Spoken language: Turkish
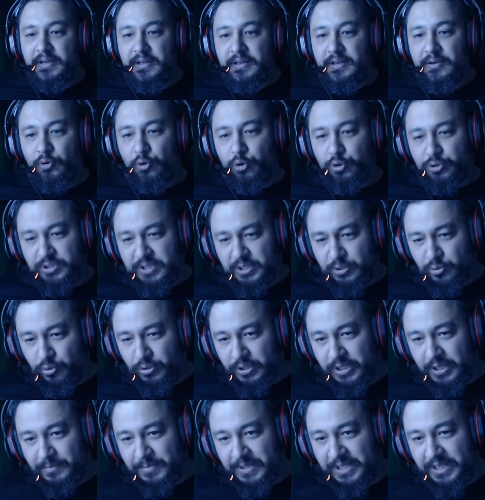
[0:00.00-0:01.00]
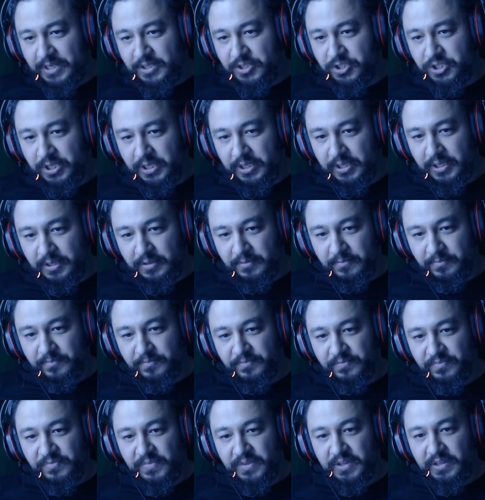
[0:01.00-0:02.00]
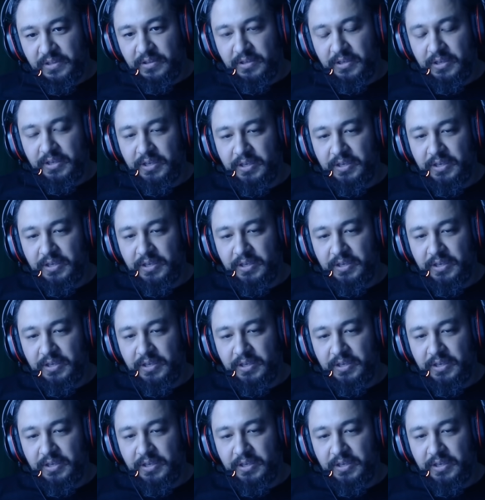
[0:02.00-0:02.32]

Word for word: ortak olabileceği e,